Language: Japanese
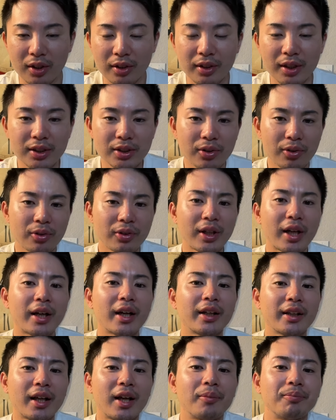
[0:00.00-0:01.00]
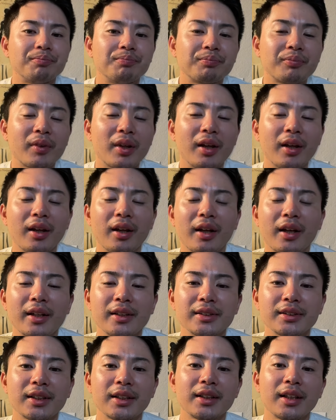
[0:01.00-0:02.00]
で、その中で、えー、
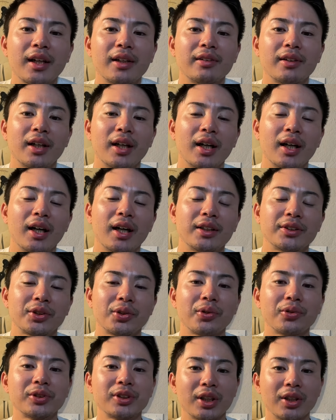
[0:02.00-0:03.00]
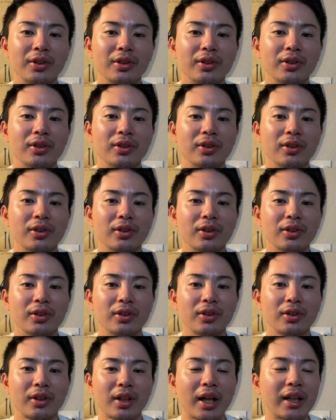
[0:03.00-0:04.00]
関西大学が所属してい
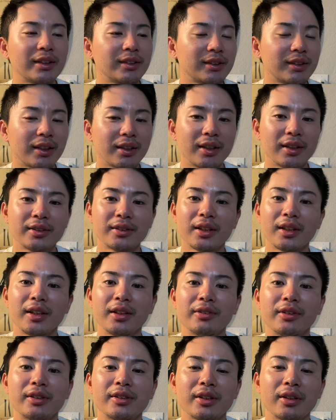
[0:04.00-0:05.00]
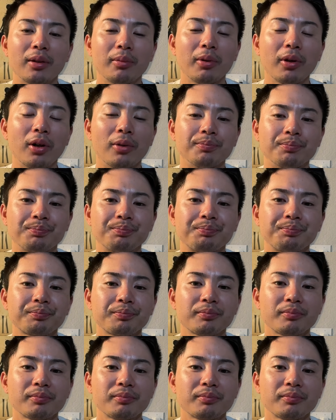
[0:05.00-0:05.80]
る、関西学生リーグですけども、